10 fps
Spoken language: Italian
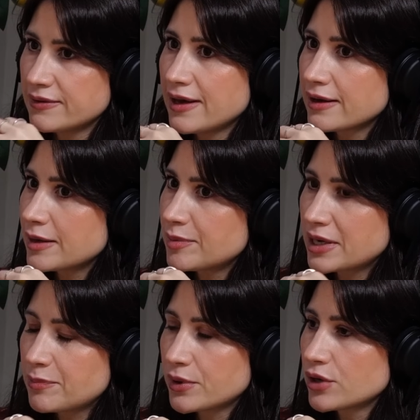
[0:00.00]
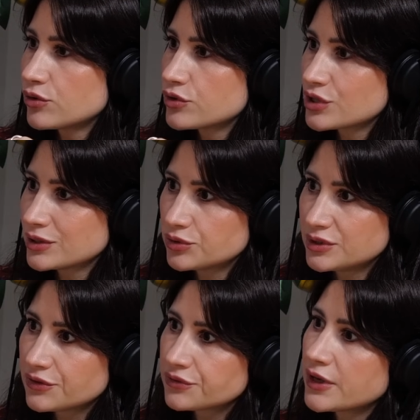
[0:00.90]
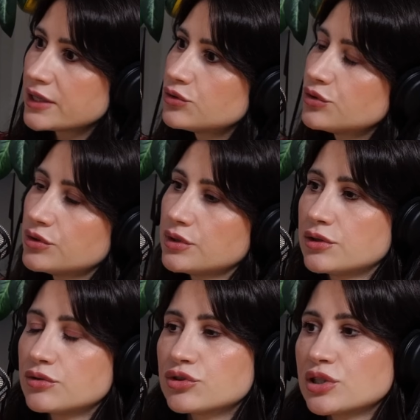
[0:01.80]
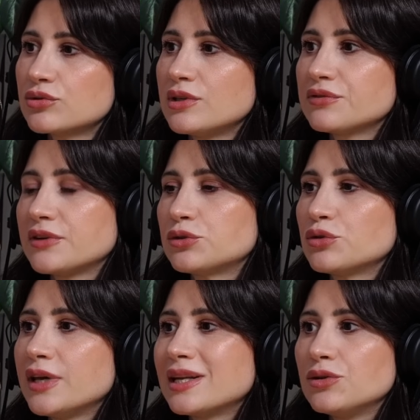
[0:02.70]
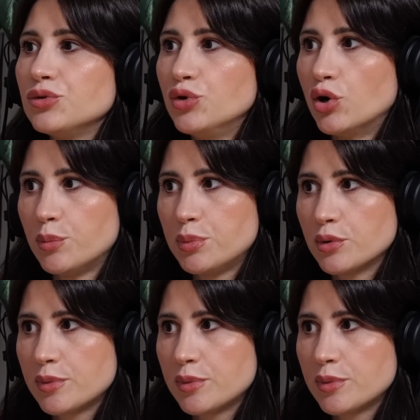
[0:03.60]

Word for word: sì, anche perché poi il concetto di affetto, concetto di affetto viene dopo.